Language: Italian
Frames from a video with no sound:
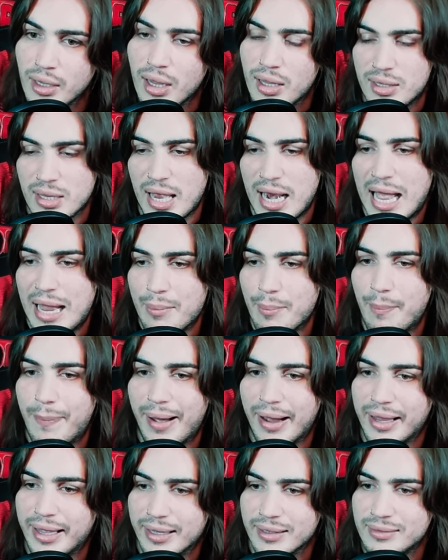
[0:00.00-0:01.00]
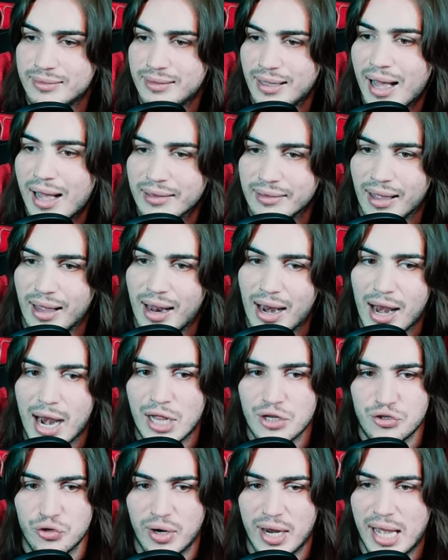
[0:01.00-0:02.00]
Gliel'ha impacchettata, l'ha
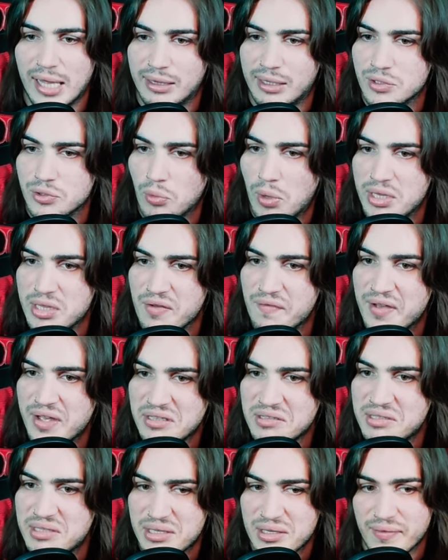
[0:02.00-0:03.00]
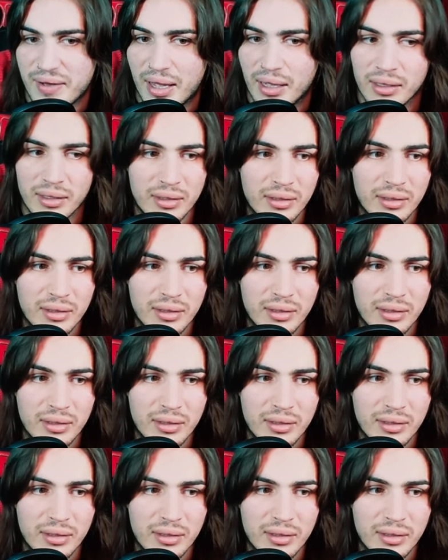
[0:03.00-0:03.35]
giocata sulla difensiva.